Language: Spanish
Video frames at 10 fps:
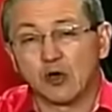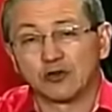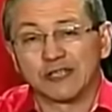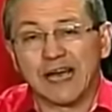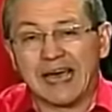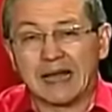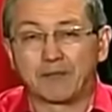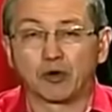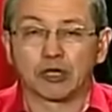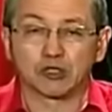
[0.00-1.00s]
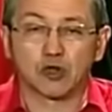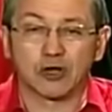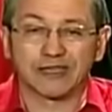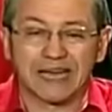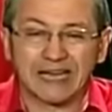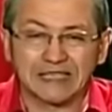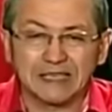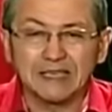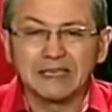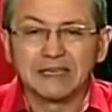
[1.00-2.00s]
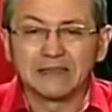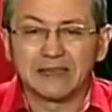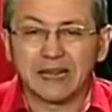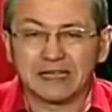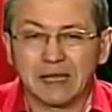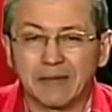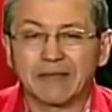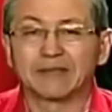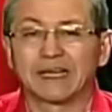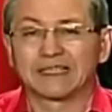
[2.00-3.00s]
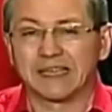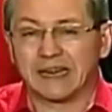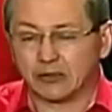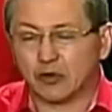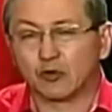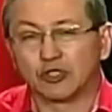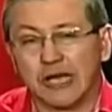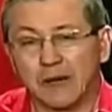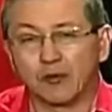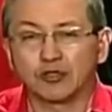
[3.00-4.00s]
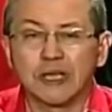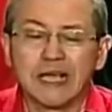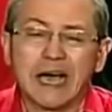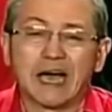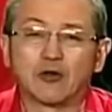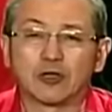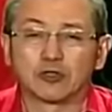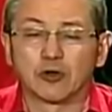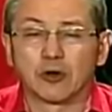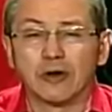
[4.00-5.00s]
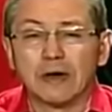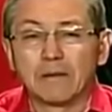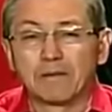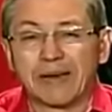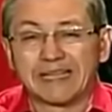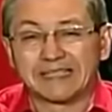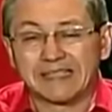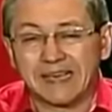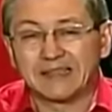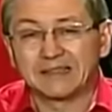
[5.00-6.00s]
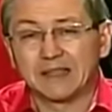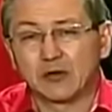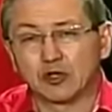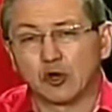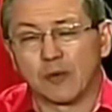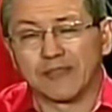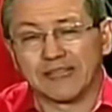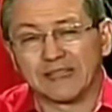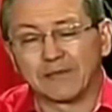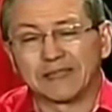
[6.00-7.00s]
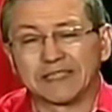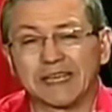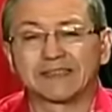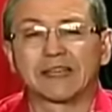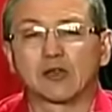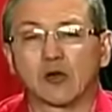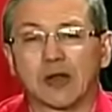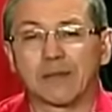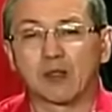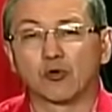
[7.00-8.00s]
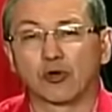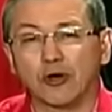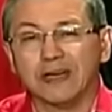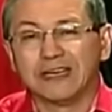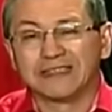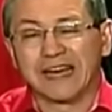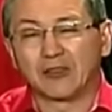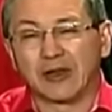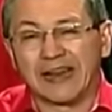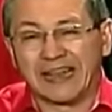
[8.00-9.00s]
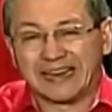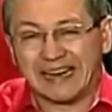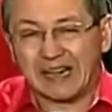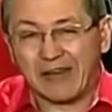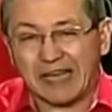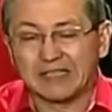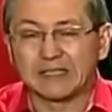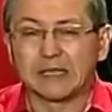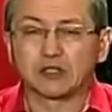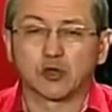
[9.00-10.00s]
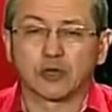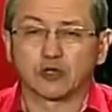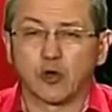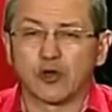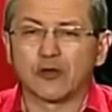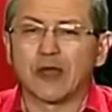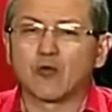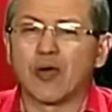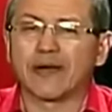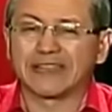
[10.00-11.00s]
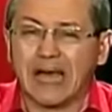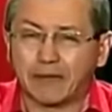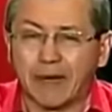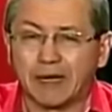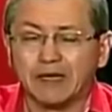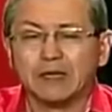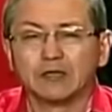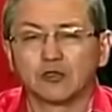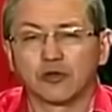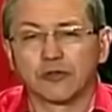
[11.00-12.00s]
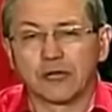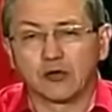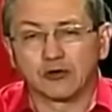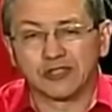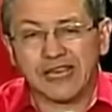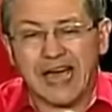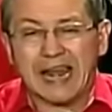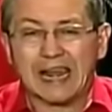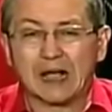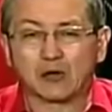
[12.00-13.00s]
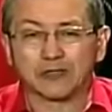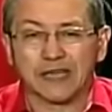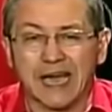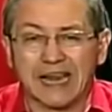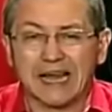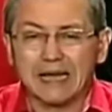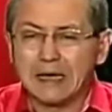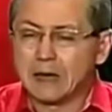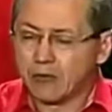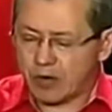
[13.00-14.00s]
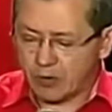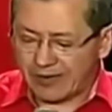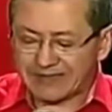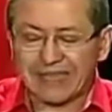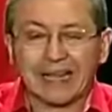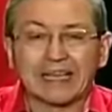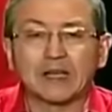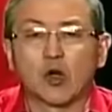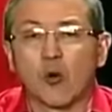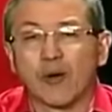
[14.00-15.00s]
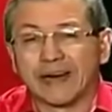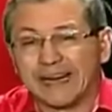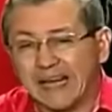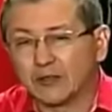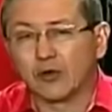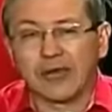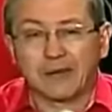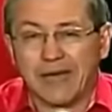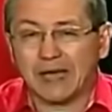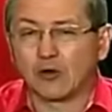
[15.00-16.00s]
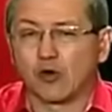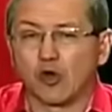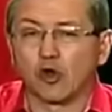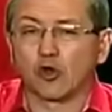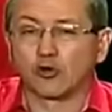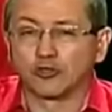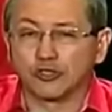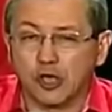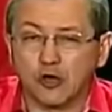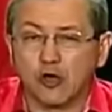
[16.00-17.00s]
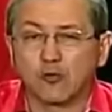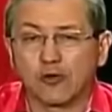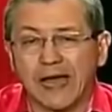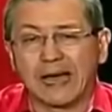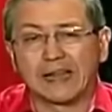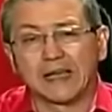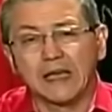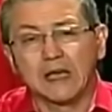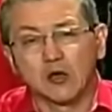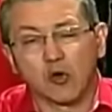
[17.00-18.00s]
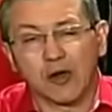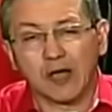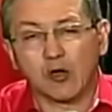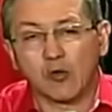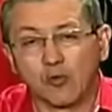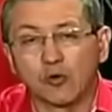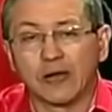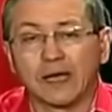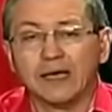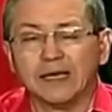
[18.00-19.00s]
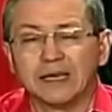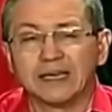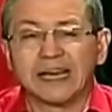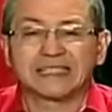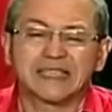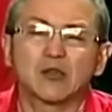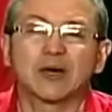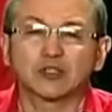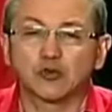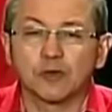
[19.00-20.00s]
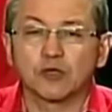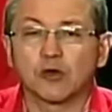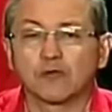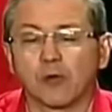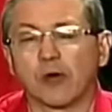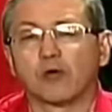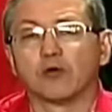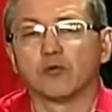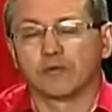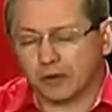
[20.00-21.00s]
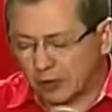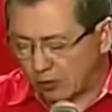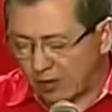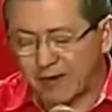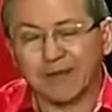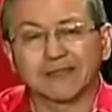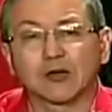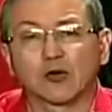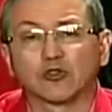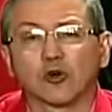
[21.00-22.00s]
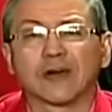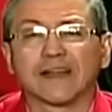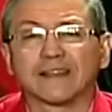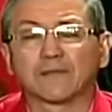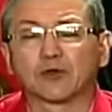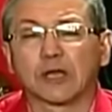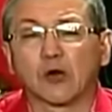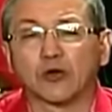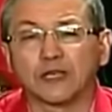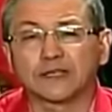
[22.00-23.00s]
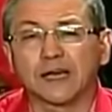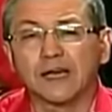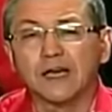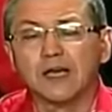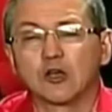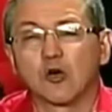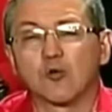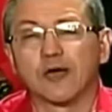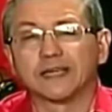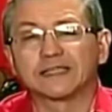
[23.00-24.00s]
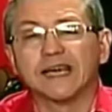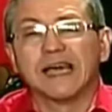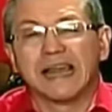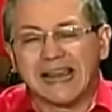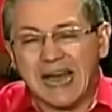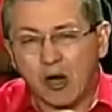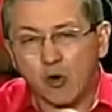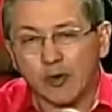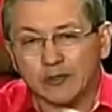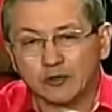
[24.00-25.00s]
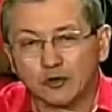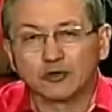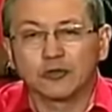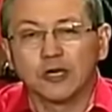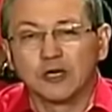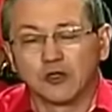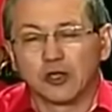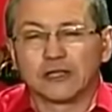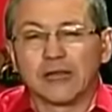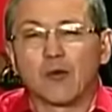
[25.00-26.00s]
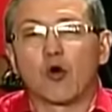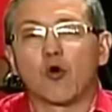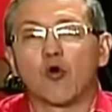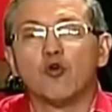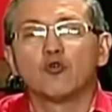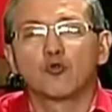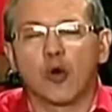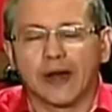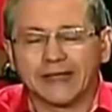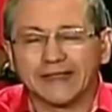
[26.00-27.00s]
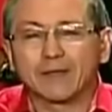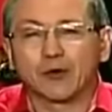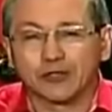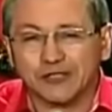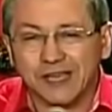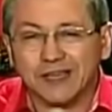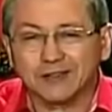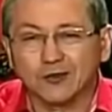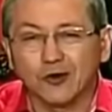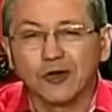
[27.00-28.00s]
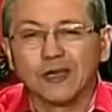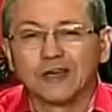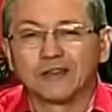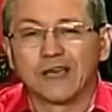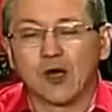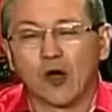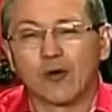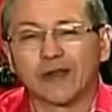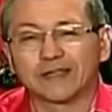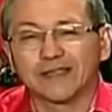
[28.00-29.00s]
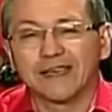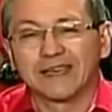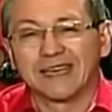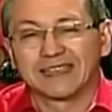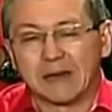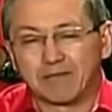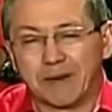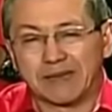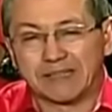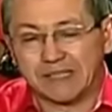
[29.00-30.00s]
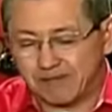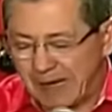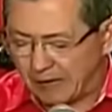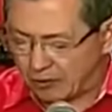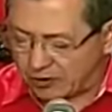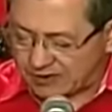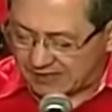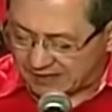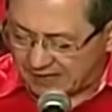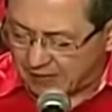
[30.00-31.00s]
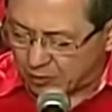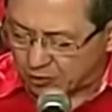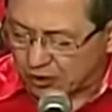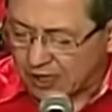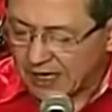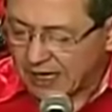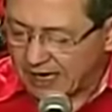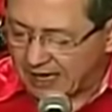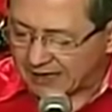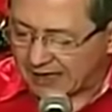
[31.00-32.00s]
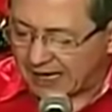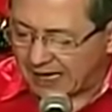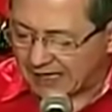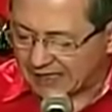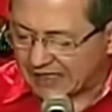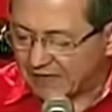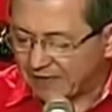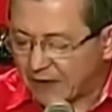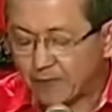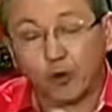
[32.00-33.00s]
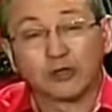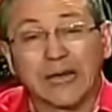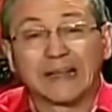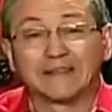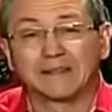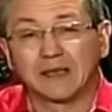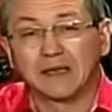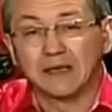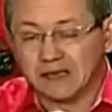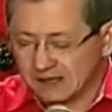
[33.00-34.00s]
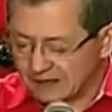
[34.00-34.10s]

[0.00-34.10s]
y concejalas, porque son los que están allí directamente. Hace rato escuchamos a nuestro presidente, nuestro comandante presidente Nicolás Maduro, dándole la relevancia y sobre todo en una nueva etapa donde el concejal, la concejala, bueno, va a estar ahí gobernando de la mano con los consejos comunales, con las comunas. Y así lo ha asumido el pueblo y muy particularmente con dos grandes protagonistas como es la juventud donde tenemos un 40% de jóvenes que están participando. Insistimos en esta cifra importante